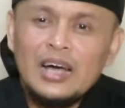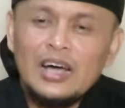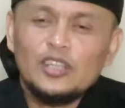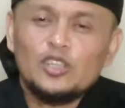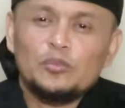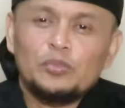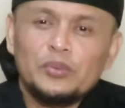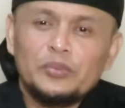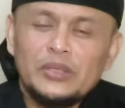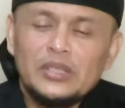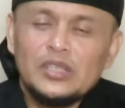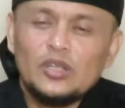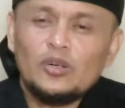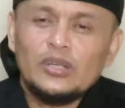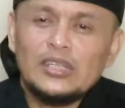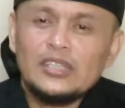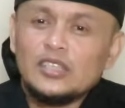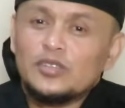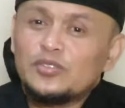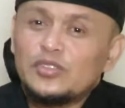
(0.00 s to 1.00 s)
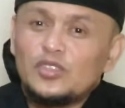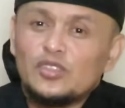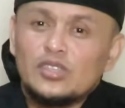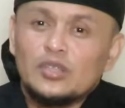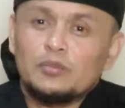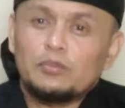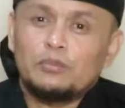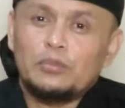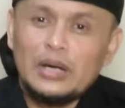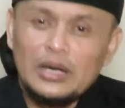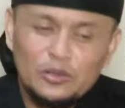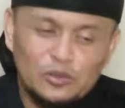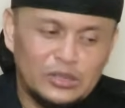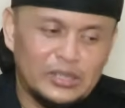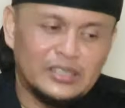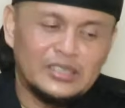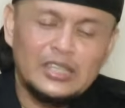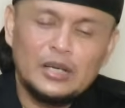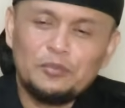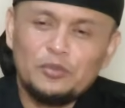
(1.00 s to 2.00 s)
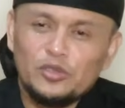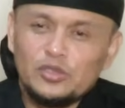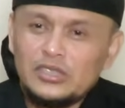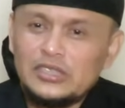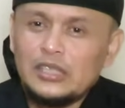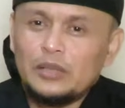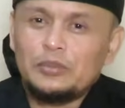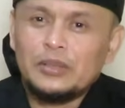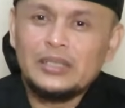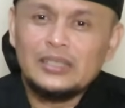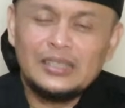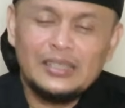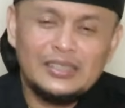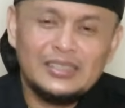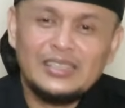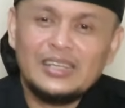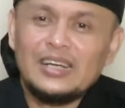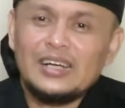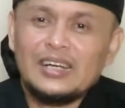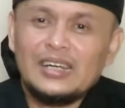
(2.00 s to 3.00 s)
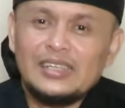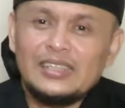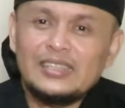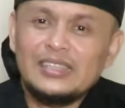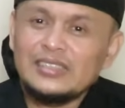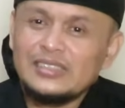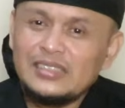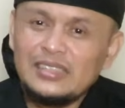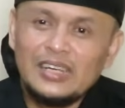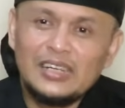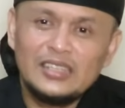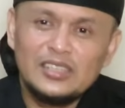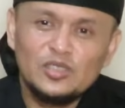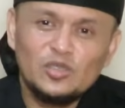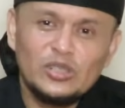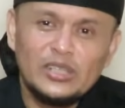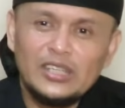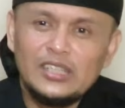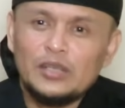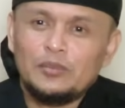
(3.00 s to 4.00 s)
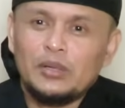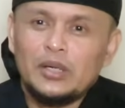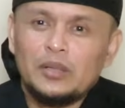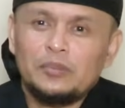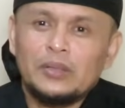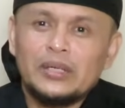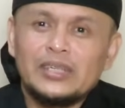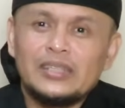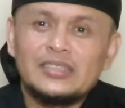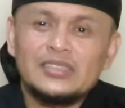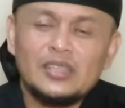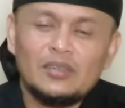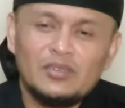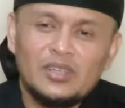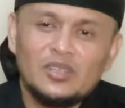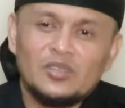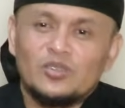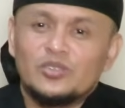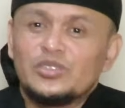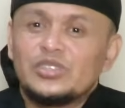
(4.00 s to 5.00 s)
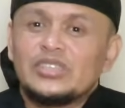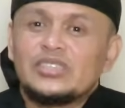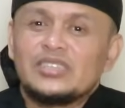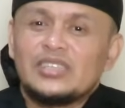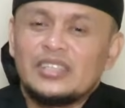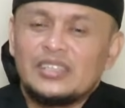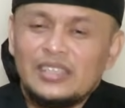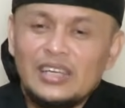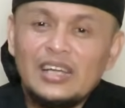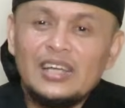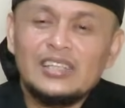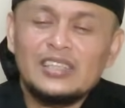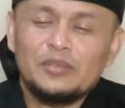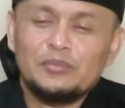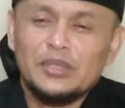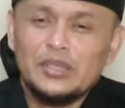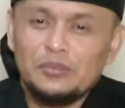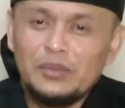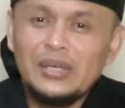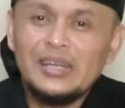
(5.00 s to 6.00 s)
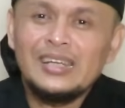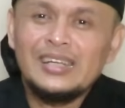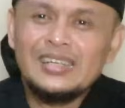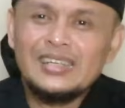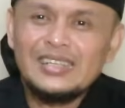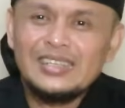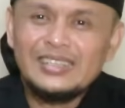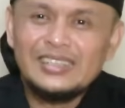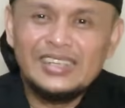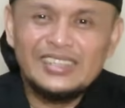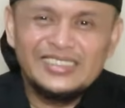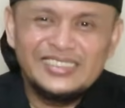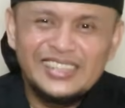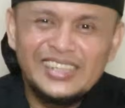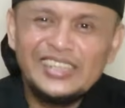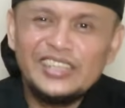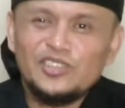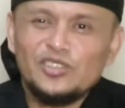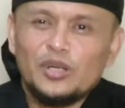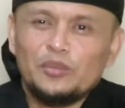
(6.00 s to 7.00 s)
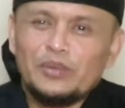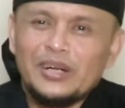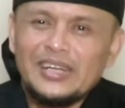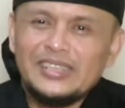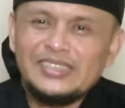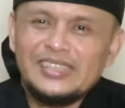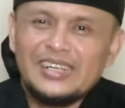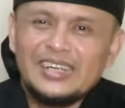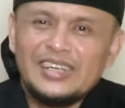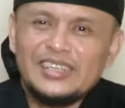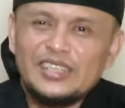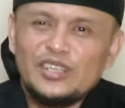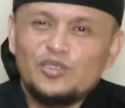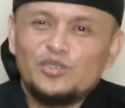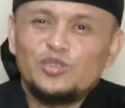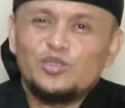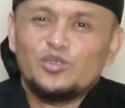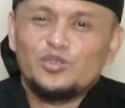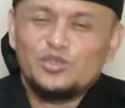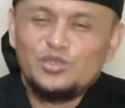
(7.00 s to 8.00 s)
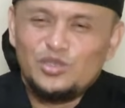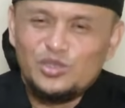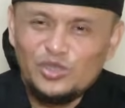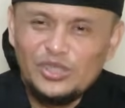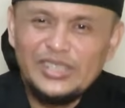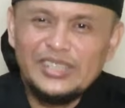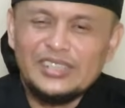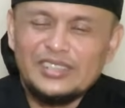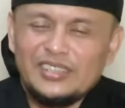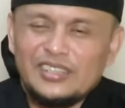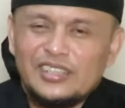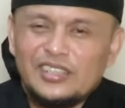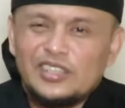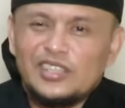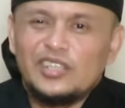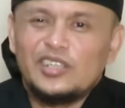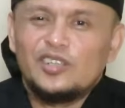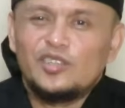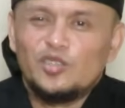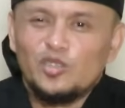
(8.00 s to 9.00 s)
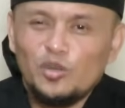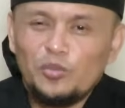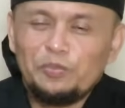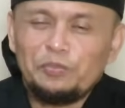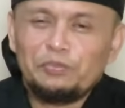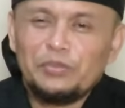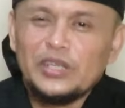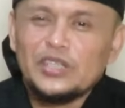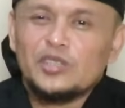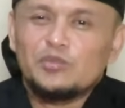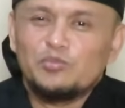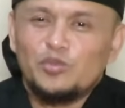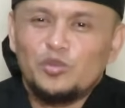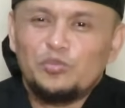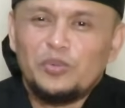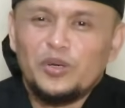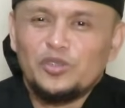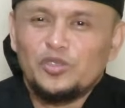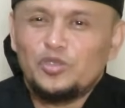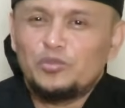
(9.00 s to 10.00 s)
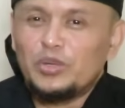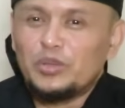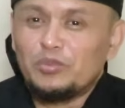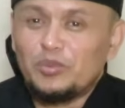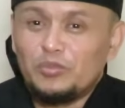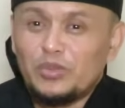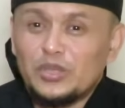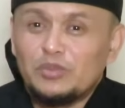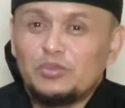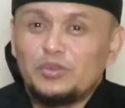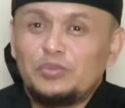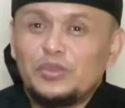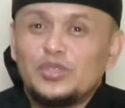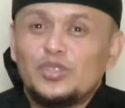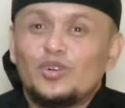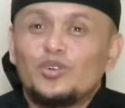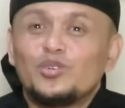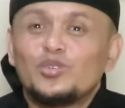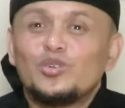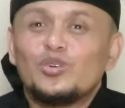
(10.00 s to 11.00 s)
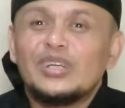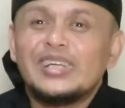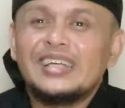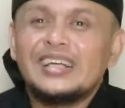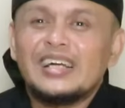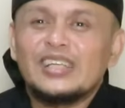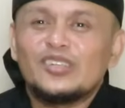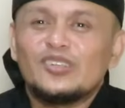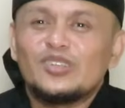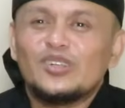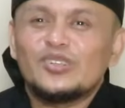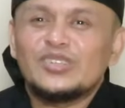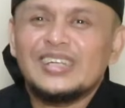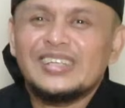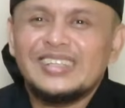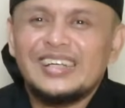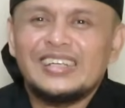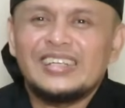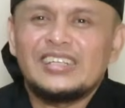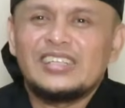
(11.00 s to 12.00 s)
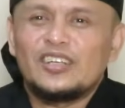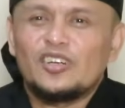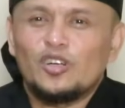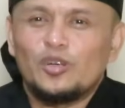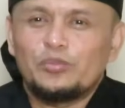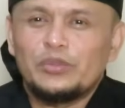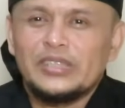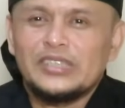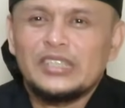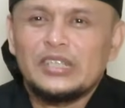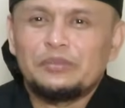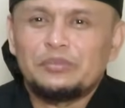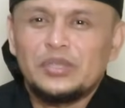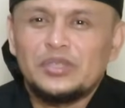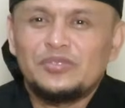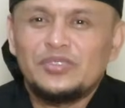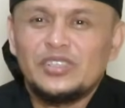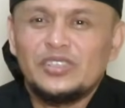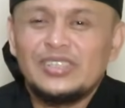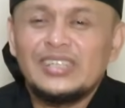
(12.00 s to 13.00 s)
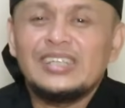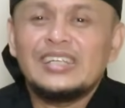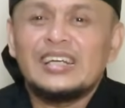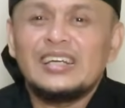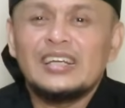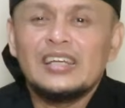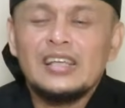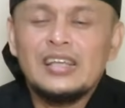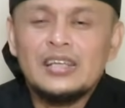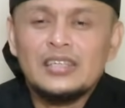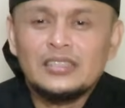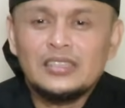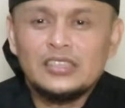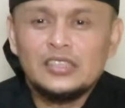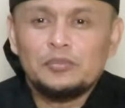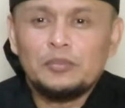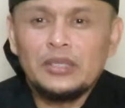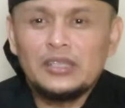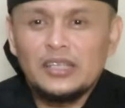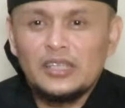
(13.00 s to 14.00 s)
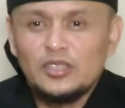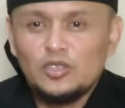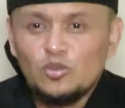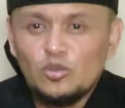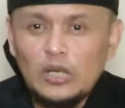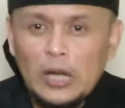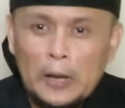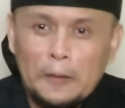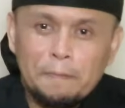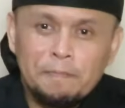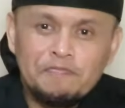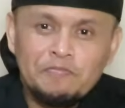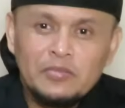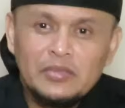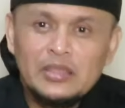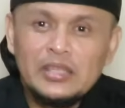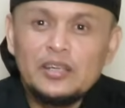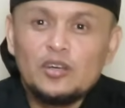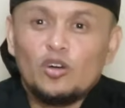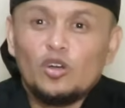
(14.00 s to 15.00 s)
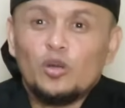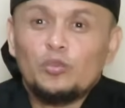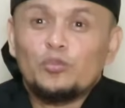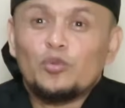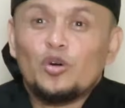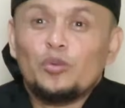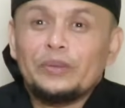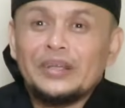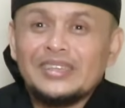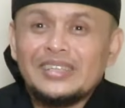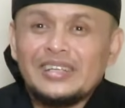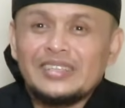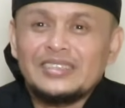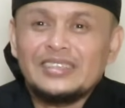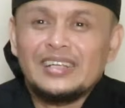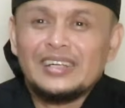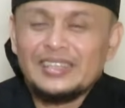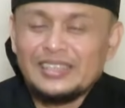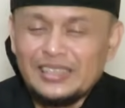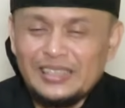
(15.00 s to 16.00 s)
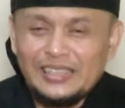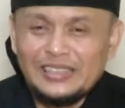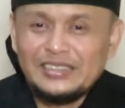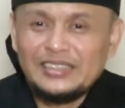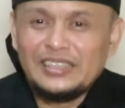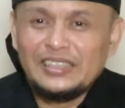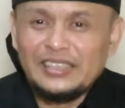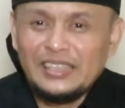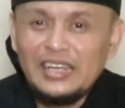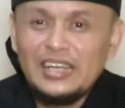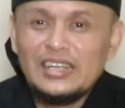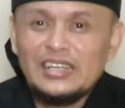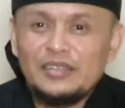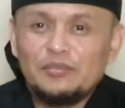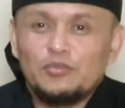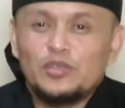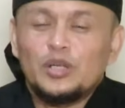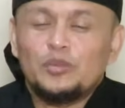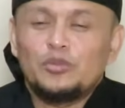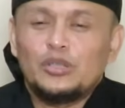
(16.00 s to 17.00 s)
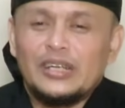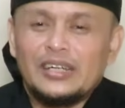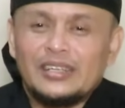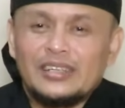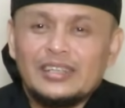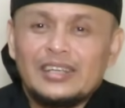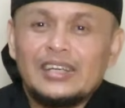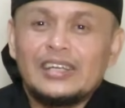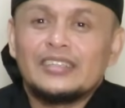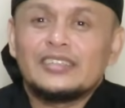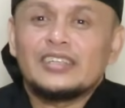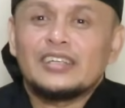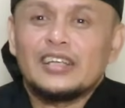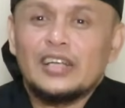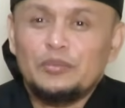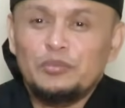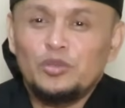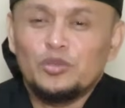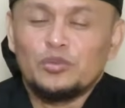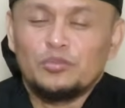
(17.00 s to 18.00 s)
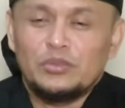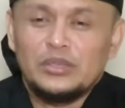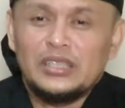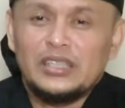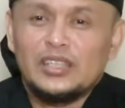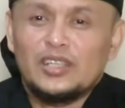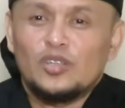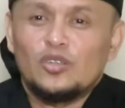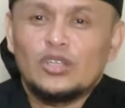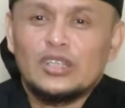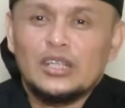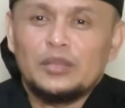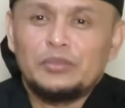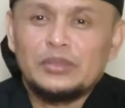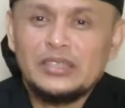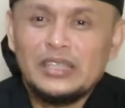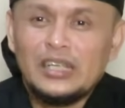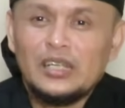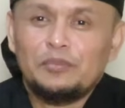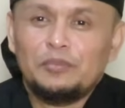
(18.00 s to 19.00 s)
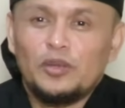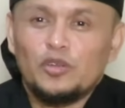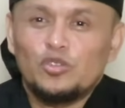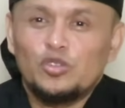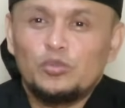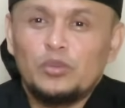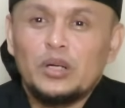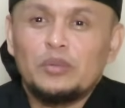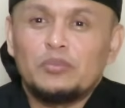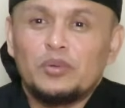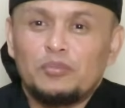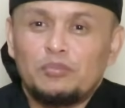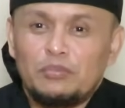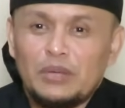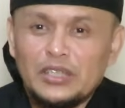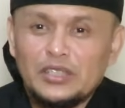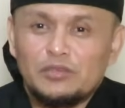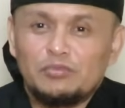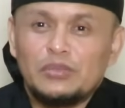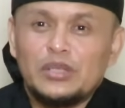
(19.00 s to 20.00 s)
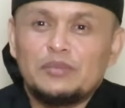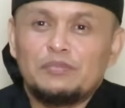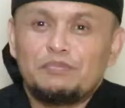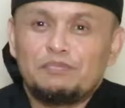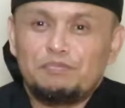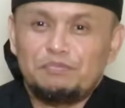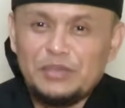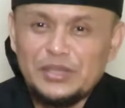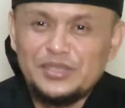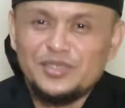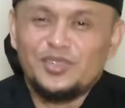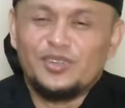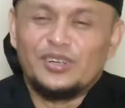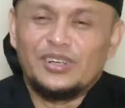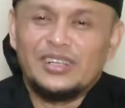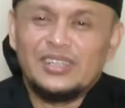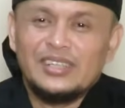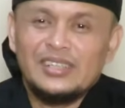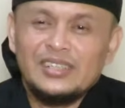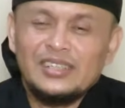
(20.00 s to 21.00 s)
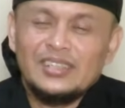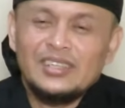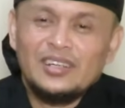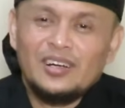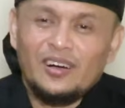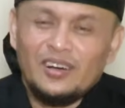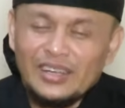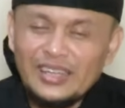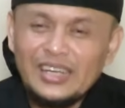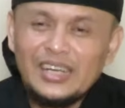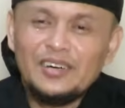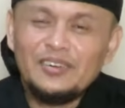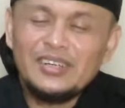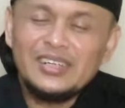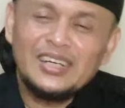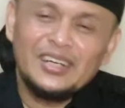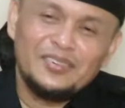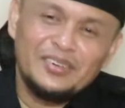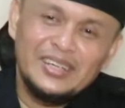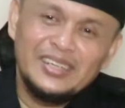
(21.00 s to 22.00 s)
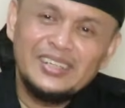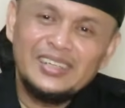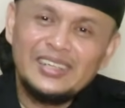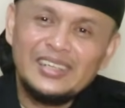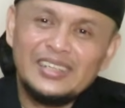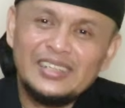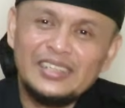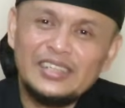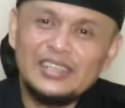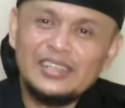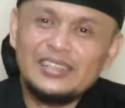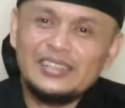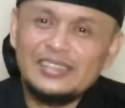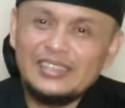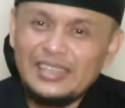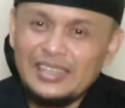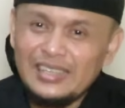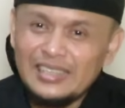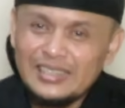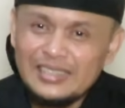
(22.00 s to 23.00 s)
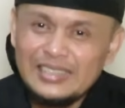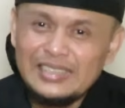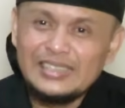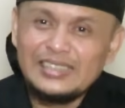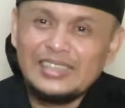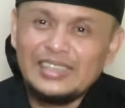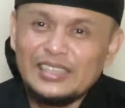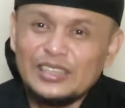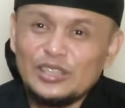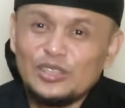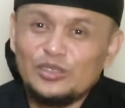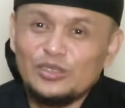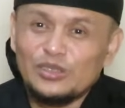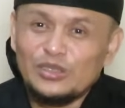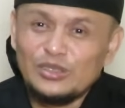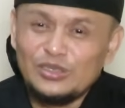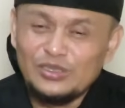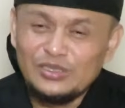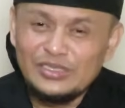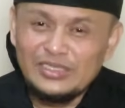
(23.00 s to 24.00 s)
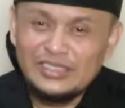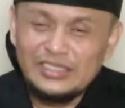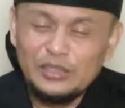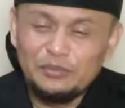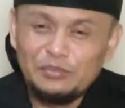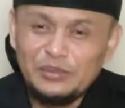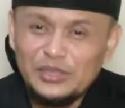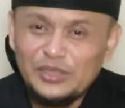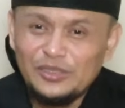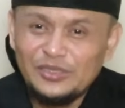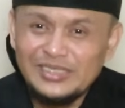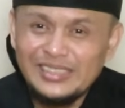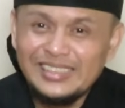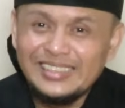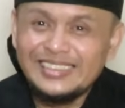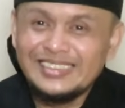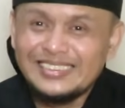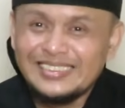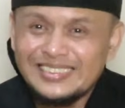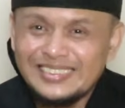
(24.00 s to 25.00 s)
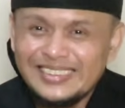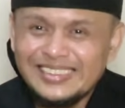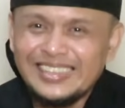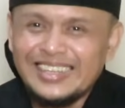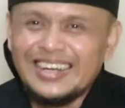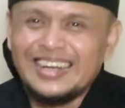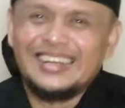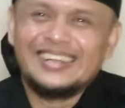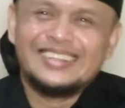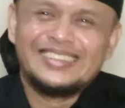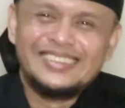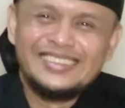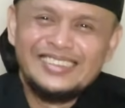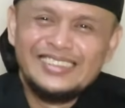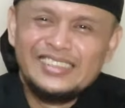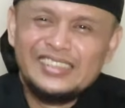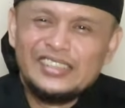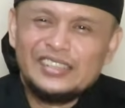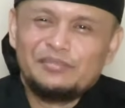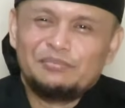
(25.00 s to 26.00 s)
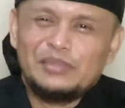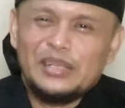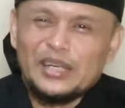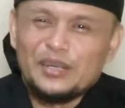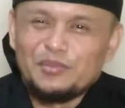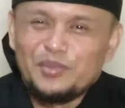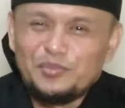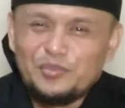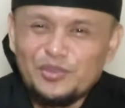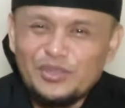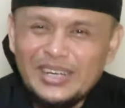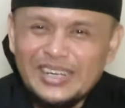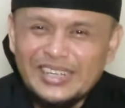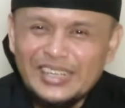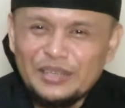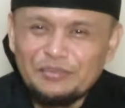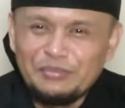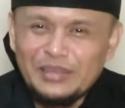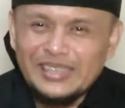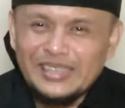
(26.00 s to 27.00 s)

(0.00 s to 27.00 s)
atau pemberitahuan atas video terbaru yang saya upload setiap harinya ada tiga kali, ada siang, ada sore, ada malam hari. Insya Allah konsisten ya teman-teman. Dan saya juga mengajak Anda untuk join di grup Facebook Paguyuban Membasmi Pinjol untuk link atau tautannya ada di kolom deskripsi video ini dan dan sesematkan juga di kolom komentar. Silahkan kalian cari ya. Mudah-mudahan kalian tergabung menjadi keluarga besar Paguyuban Membasmi Pinjol. Oke kawan-kawan, ya kita tonton saja videonya segera biar membugarkan